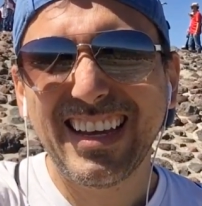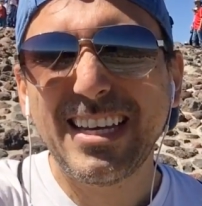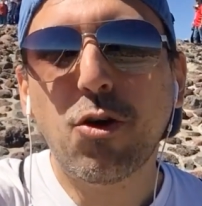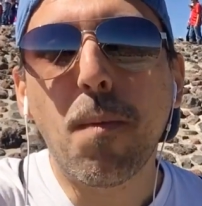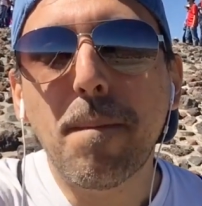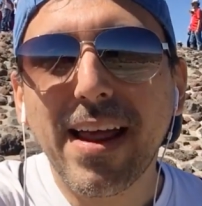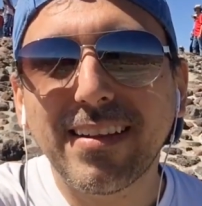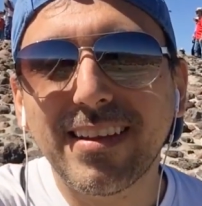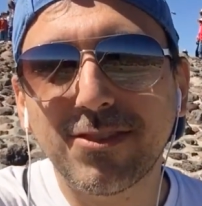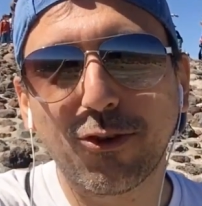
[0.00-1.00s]
y
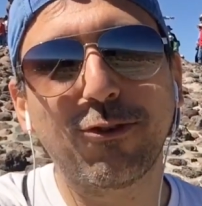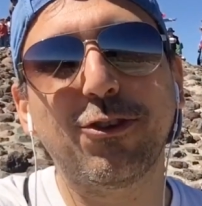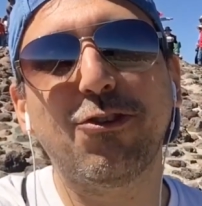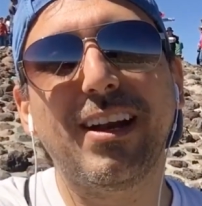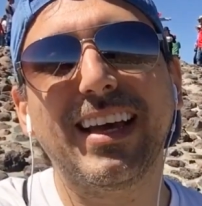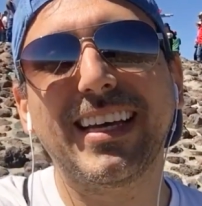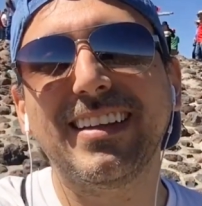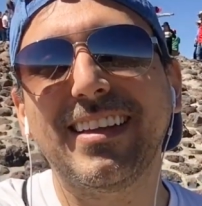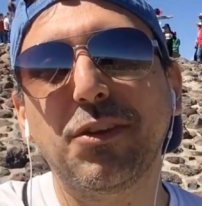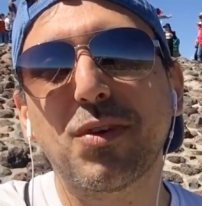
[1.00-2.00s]
comparte esto con toda la
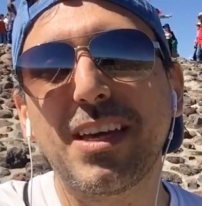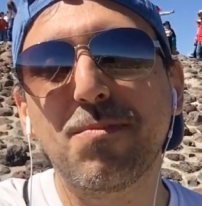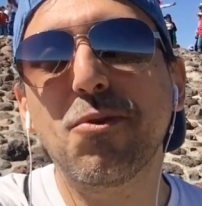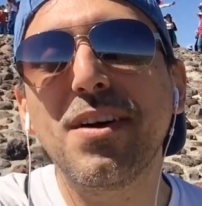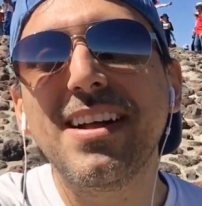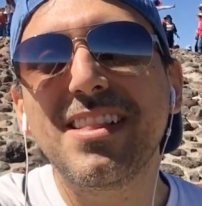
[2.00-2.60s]
gente de tu equipo.